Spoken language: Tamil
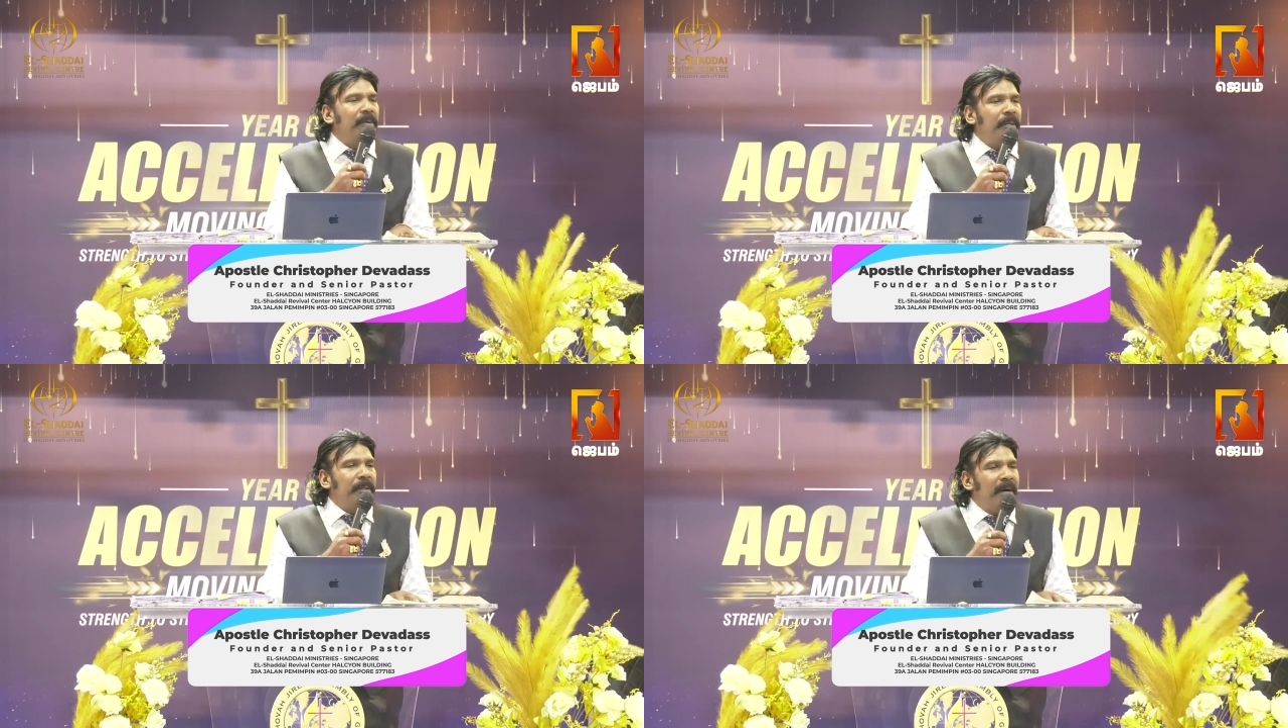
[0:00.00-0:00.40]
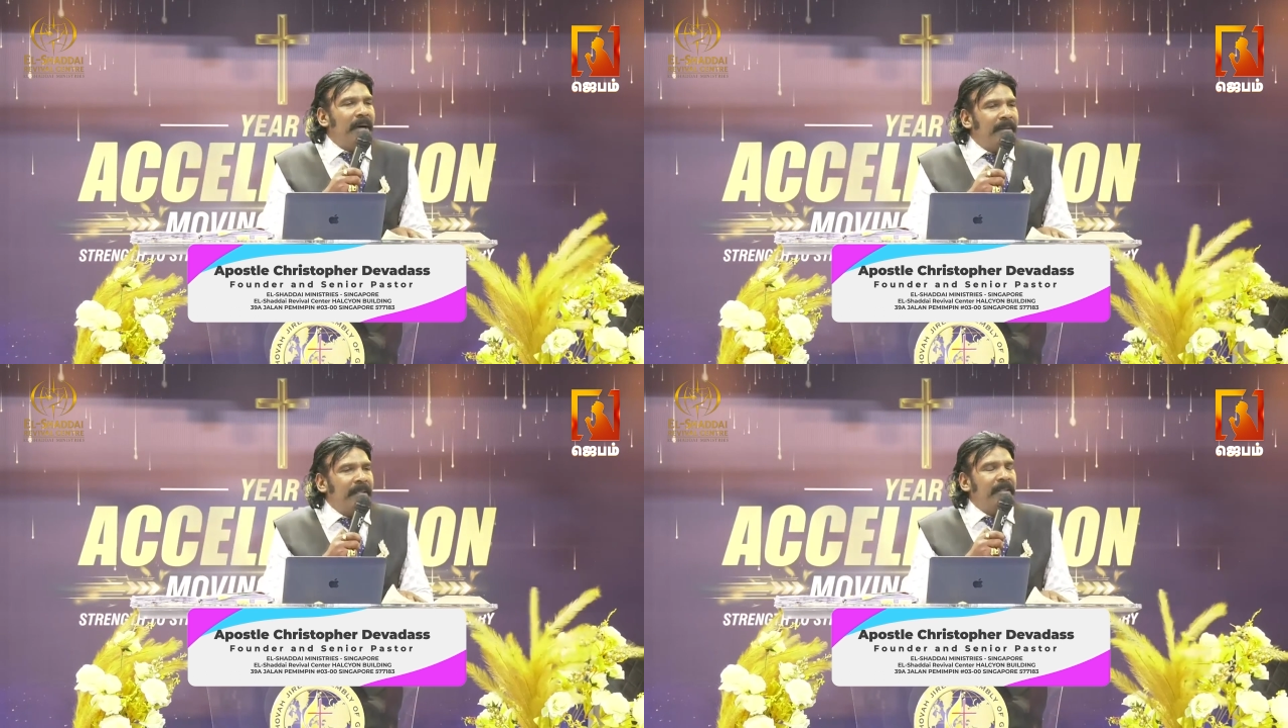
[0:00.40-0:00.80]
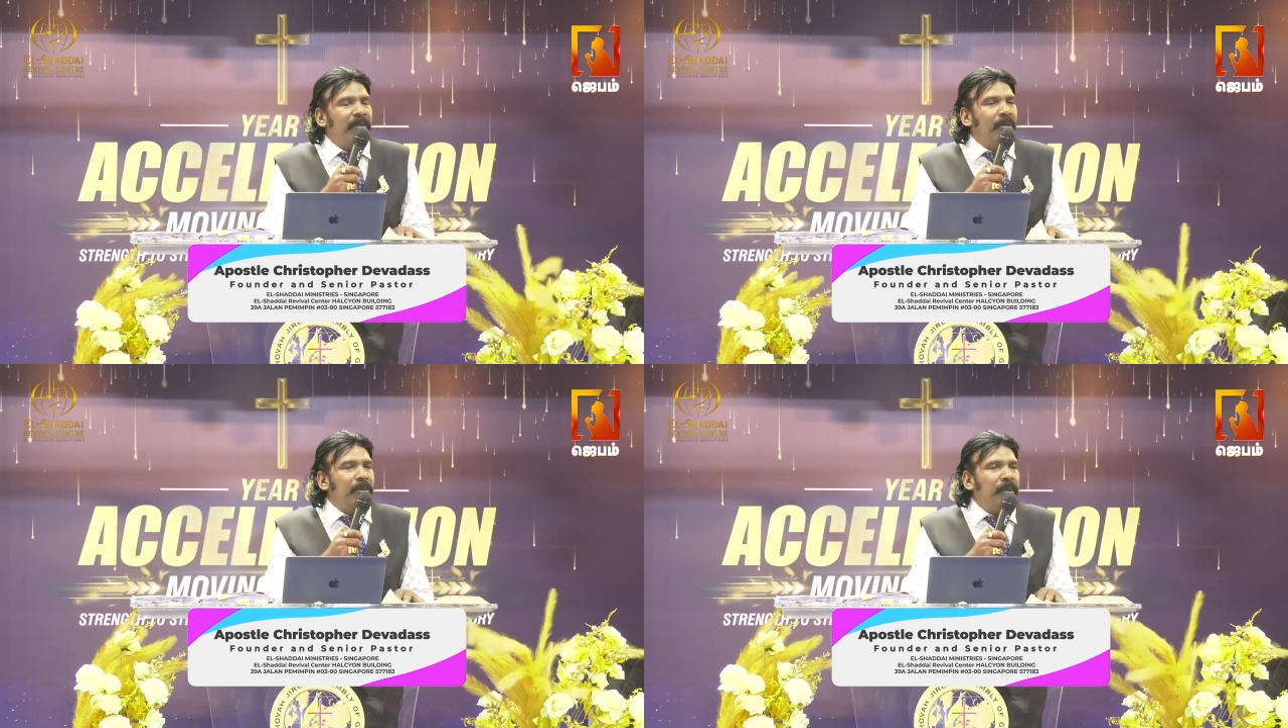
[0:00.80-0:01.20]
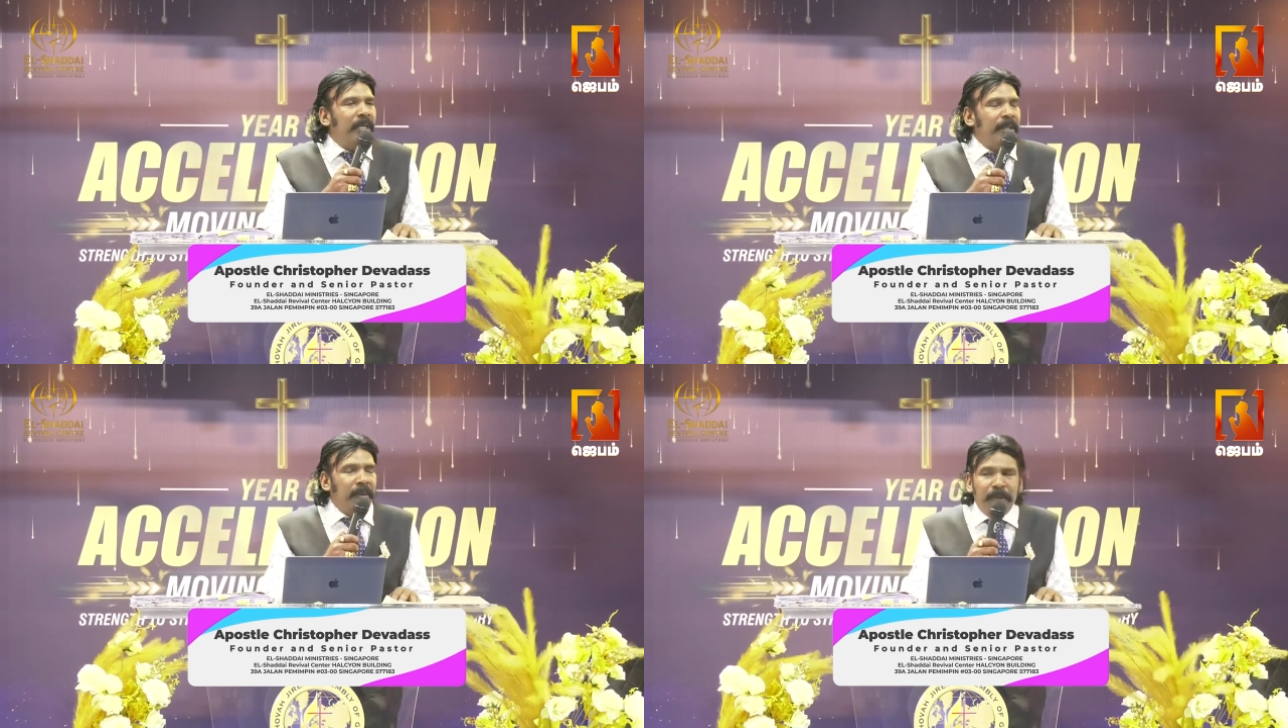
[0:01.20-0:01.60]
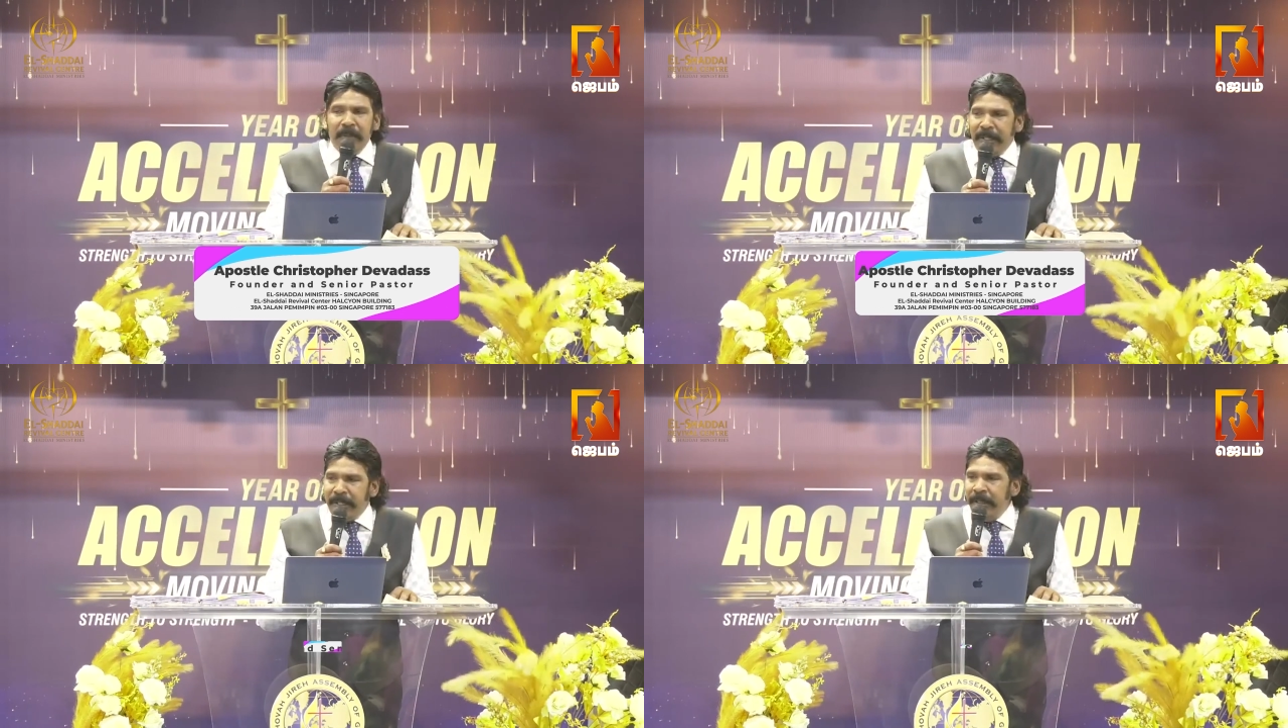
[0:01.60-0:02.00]
ஒரு முறை மாதத்துக்கு ஒரு முறை ஒரு
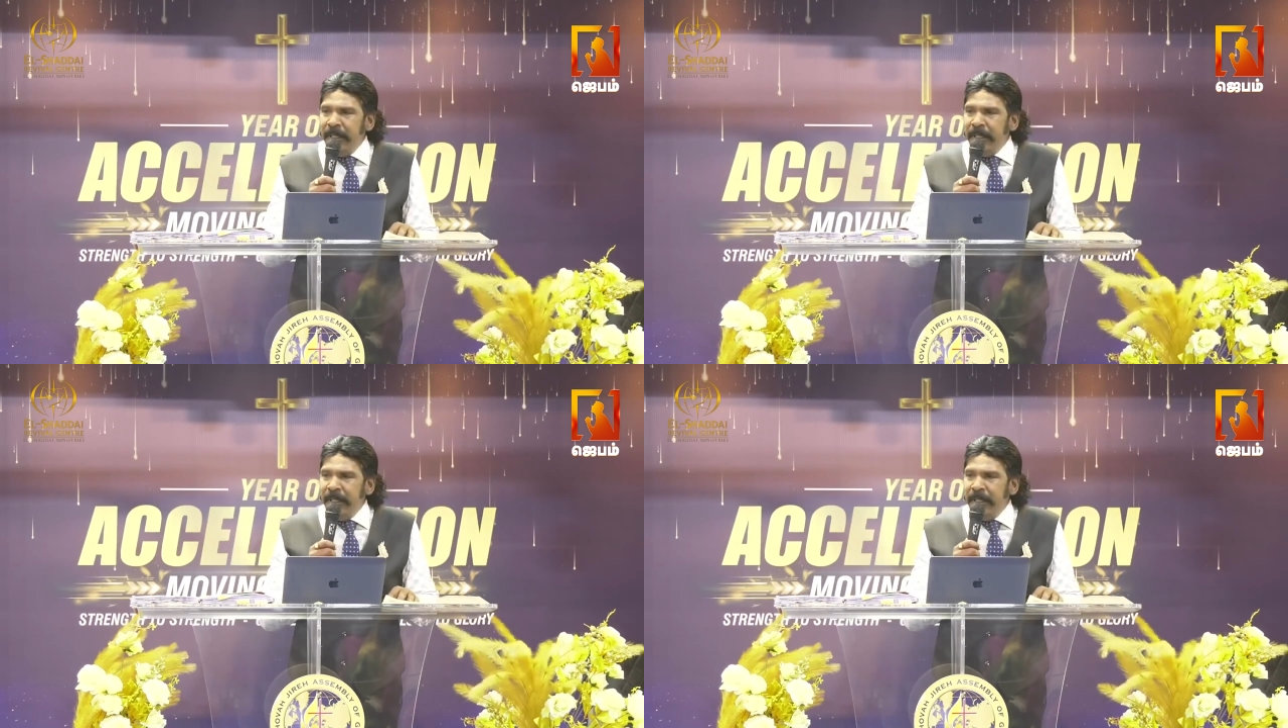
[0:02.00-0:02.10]
முறை